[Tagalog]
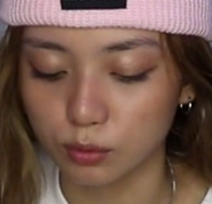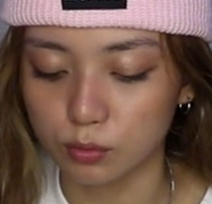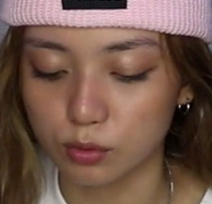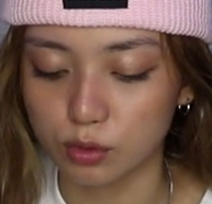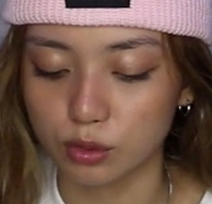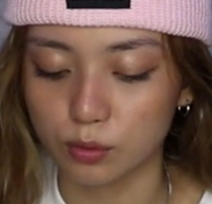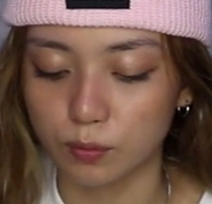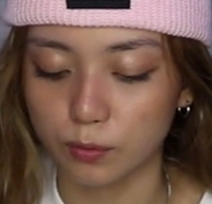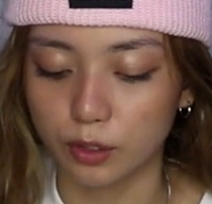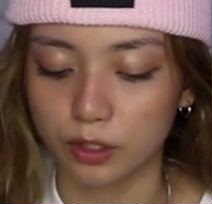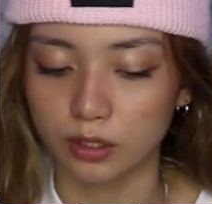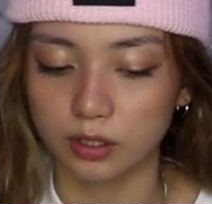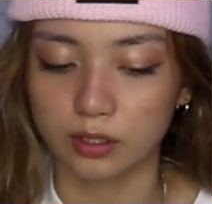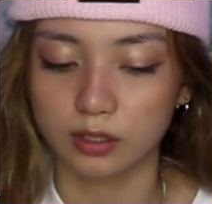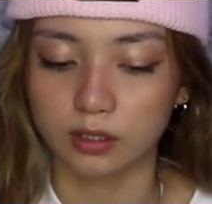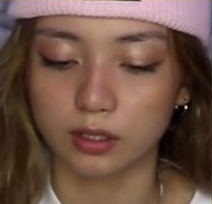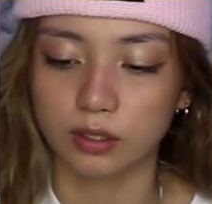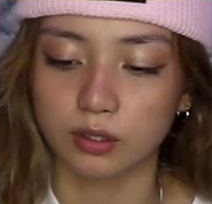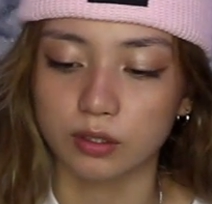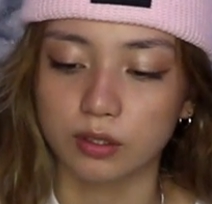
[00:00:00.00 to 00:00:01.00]
sumusuporta
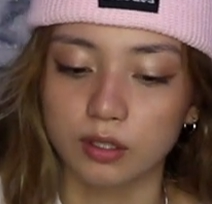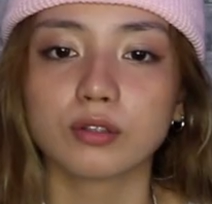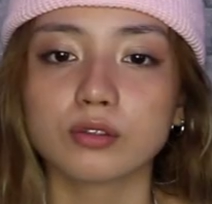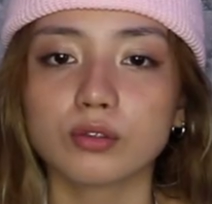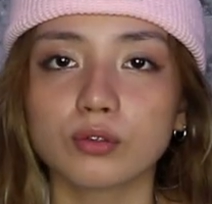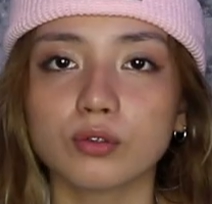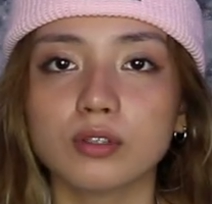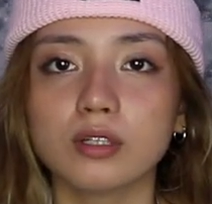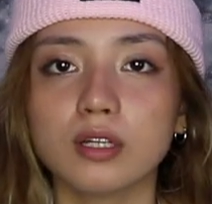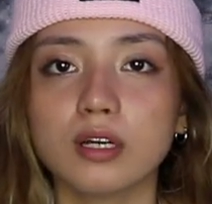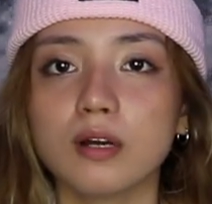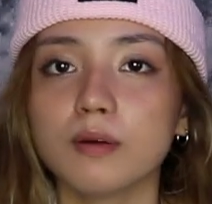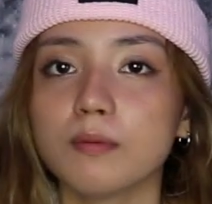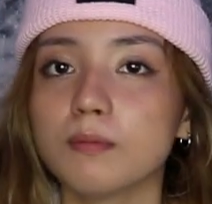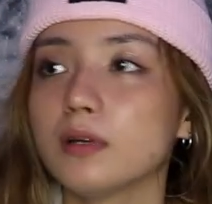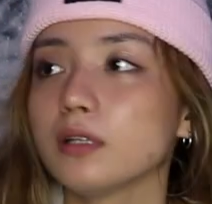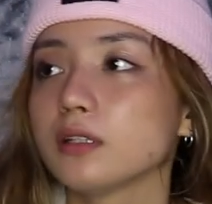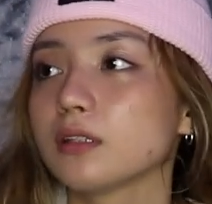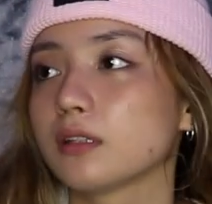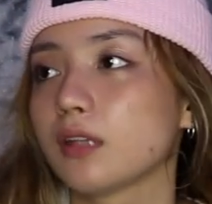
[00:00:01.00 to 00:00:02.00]
sa'yo. Gusto ko
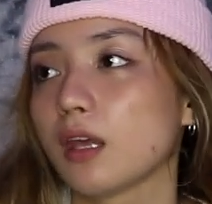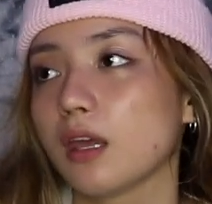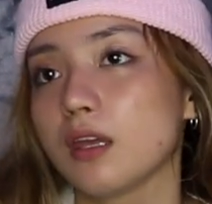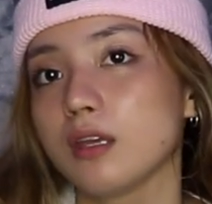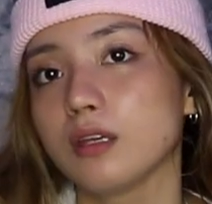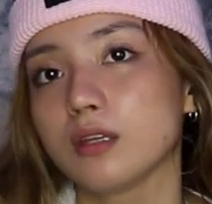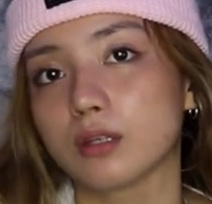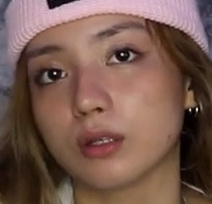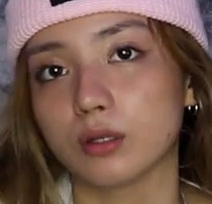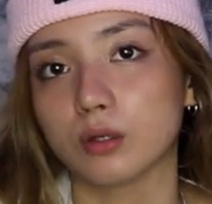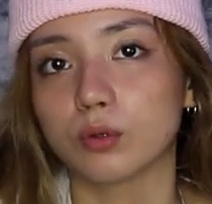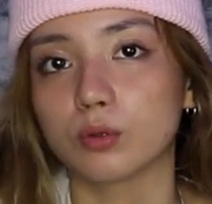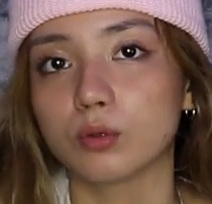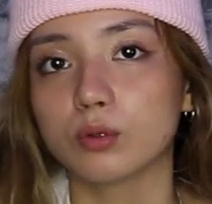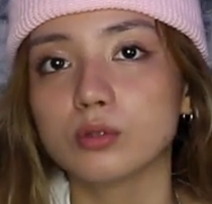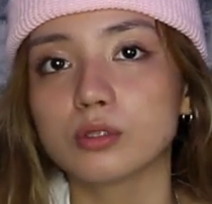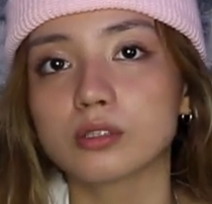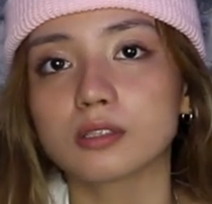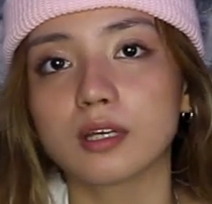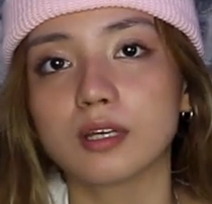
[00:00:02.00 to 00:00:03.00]
lang mag-thank
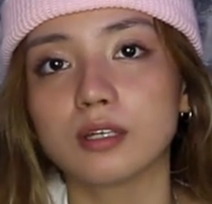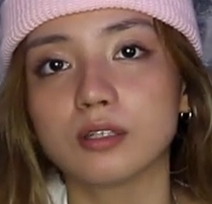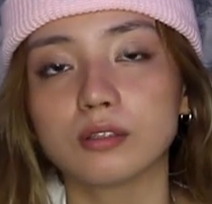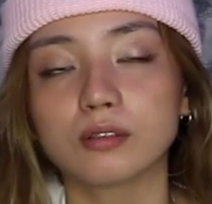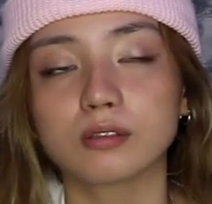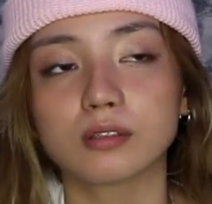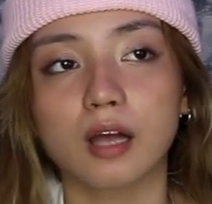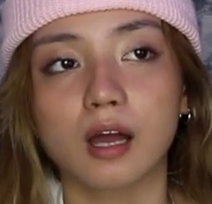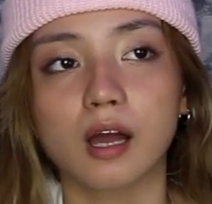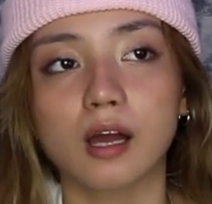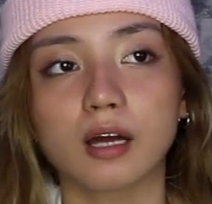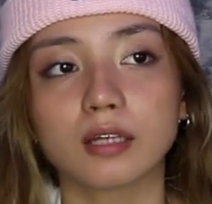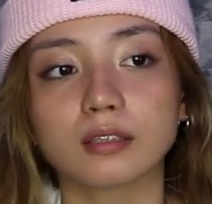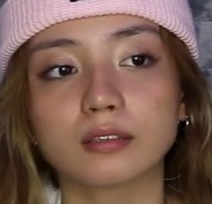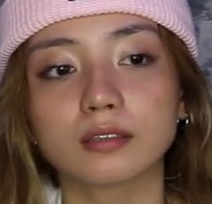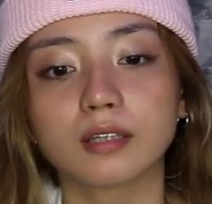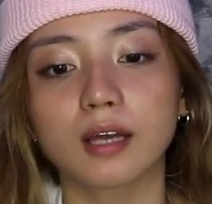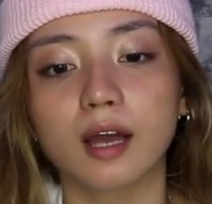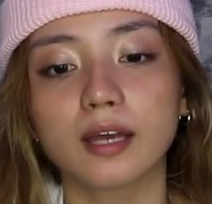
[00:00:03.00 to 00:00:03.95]
you sa inyong lahat.